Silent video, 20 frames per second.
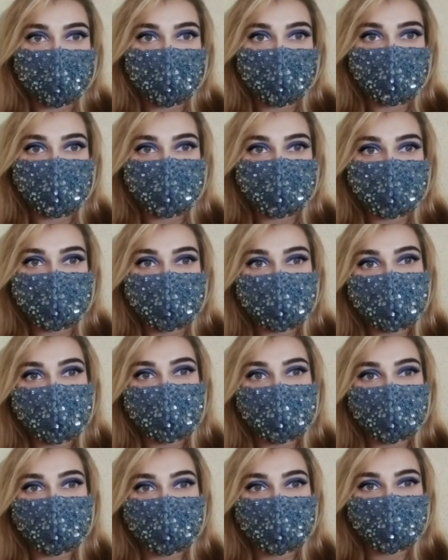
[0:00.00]
हेलो जी
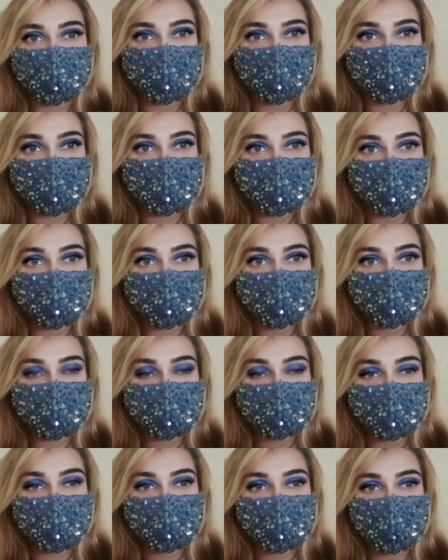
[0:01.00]
क्या हाल आप सब लोगों
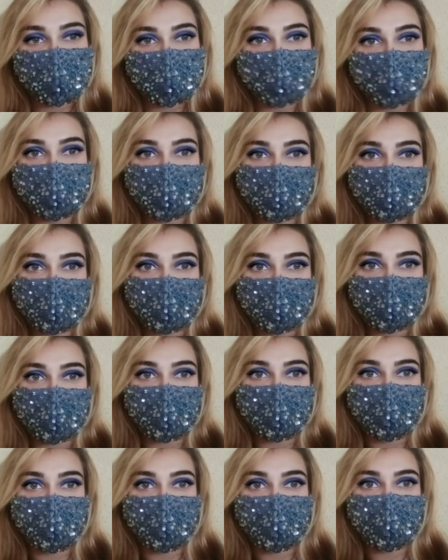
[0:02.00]
का उम्मीद है कि सब लोग
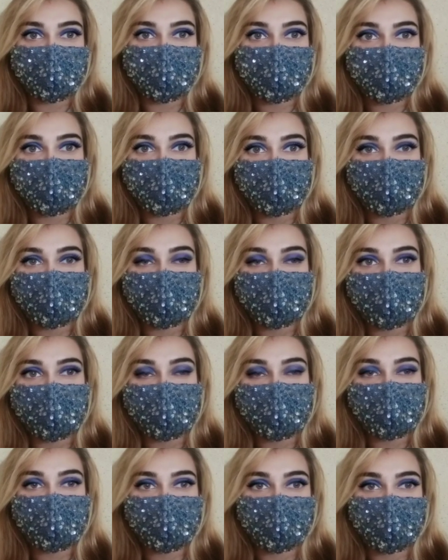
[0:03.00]
बिल्कुल ठीक होंगे और
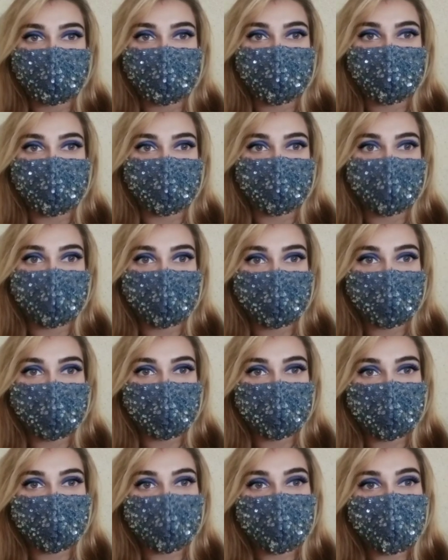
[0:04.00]
मैं भी बिल्कुल ठीक
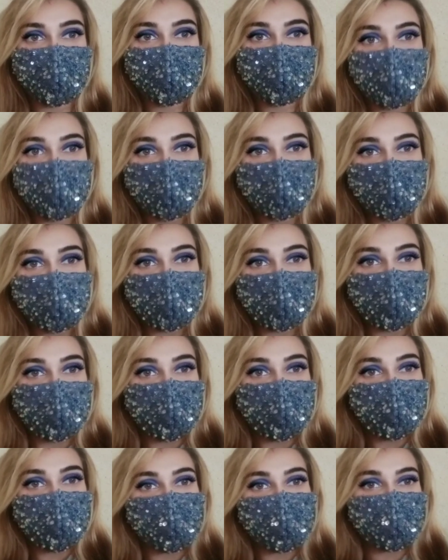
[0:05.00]
हूँ
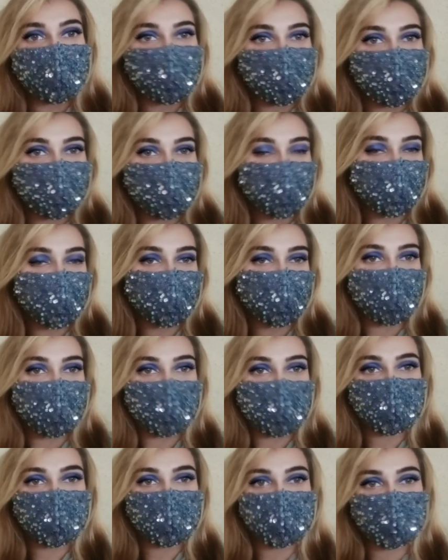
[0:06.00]
और
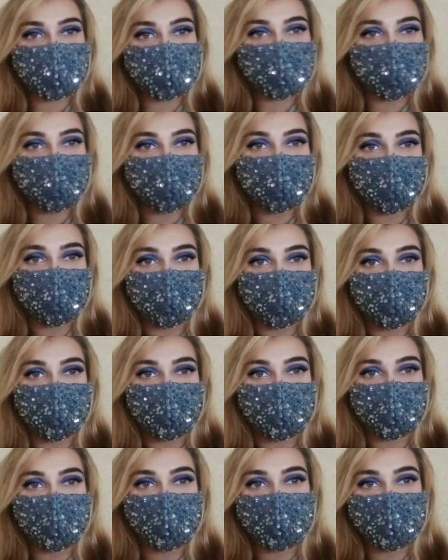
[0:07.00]
आपके साथ एक नई वीडियो
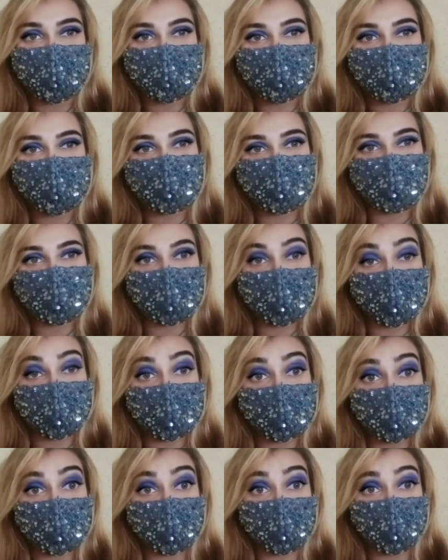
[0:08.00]
लेके आज फिर आपकी
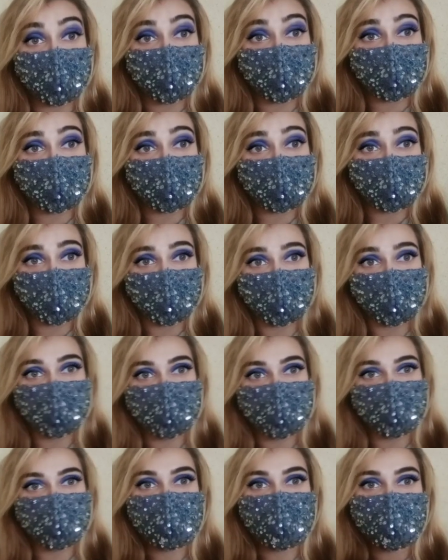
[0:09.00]
खिदमत में हाजिर
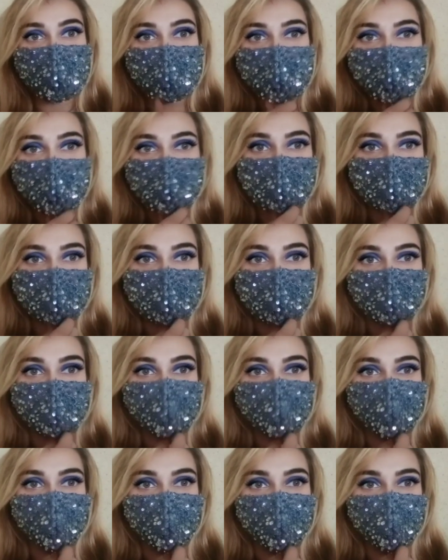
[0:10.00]
हुई हूँ
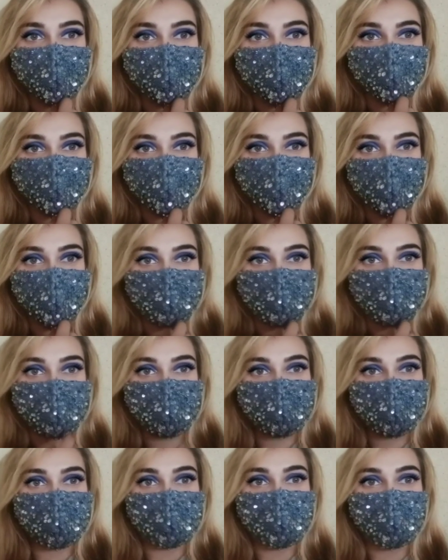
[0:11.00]
क्योंकि नाजमिन पे
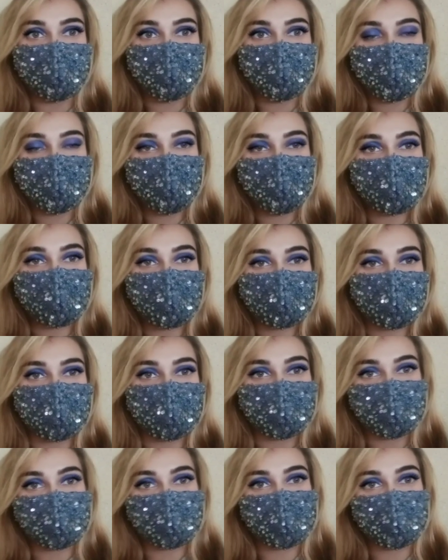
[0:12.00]
चैनल है मेरी
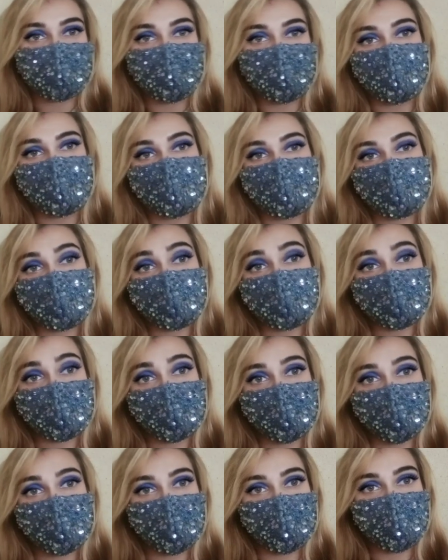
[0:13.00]
सिस्टर का बहुत अच्छा
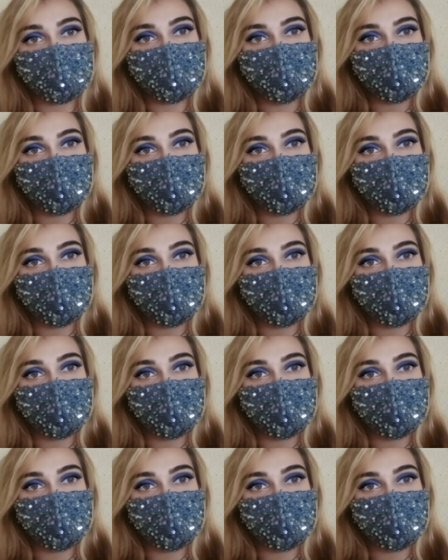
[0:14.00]
चैनल है